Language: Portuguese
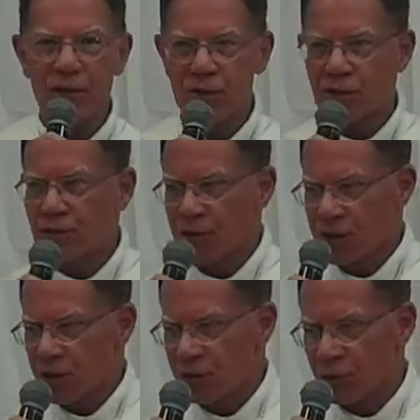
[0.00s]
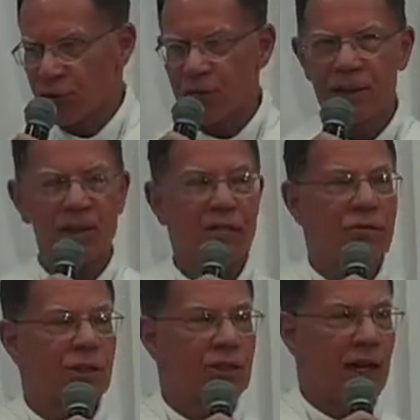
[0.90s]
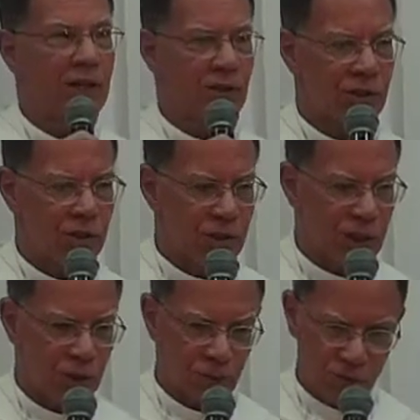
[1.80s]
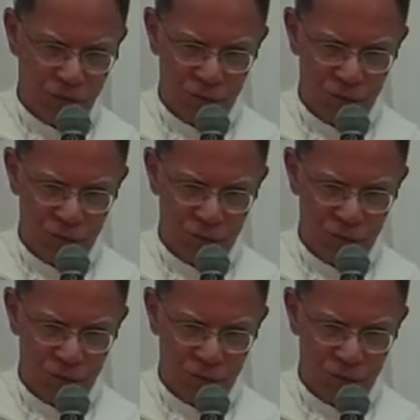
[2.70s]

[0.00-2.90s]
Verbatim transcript: disse Jesus, mas a vontade de Deus.